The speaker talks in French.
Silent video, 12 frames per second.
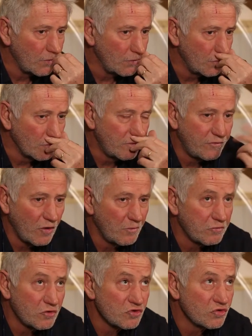d'autres
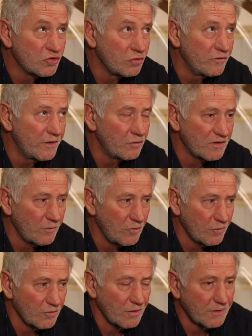formes que je trouvais tout
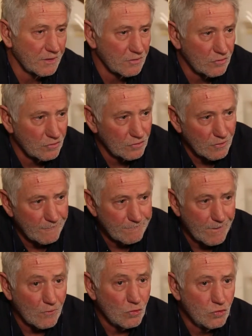simplement dans la nature
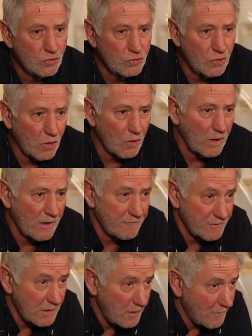ou dans la
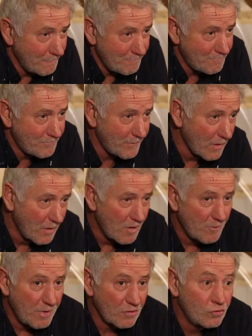ville,
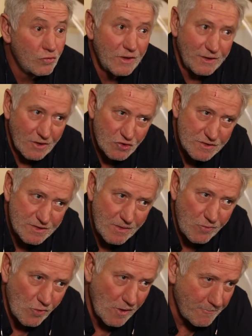partout où l'énergie se
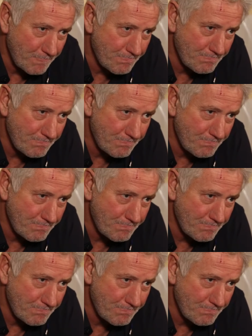déploie.